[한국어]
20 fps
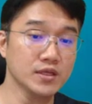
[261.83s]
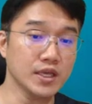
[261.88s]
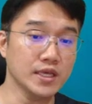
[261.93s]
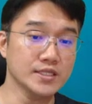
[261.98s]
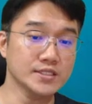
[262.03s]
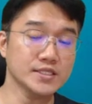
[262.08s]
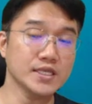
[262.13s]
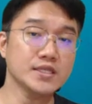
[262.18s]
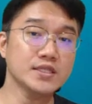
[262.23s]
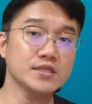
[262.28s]
예,
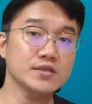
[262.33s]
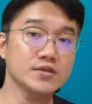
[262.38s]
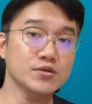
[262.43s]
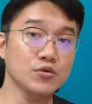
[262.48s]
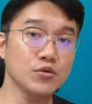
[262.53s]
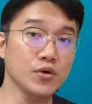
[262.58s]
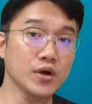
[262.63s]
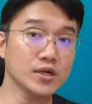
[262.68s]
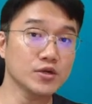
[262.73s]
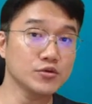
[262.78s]

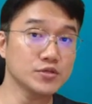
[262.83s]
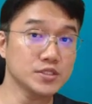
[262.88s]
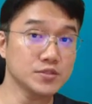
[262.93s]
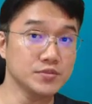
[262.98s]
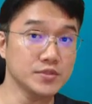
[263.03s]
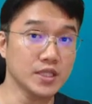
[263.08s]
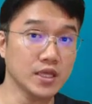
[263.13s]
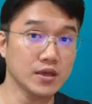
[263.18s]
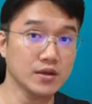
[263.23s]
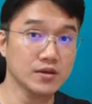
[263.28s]
세트로 하고
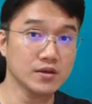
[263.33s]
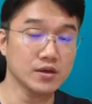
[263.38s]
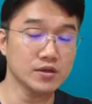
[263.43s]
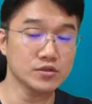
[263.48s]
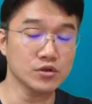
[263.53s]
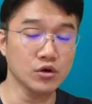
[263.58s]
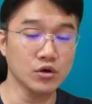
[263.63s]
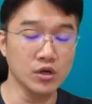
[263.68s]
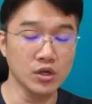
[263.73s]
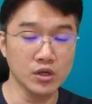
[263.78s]
있습니다
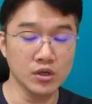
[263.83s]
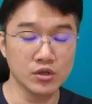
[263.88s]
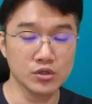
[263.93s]
그래서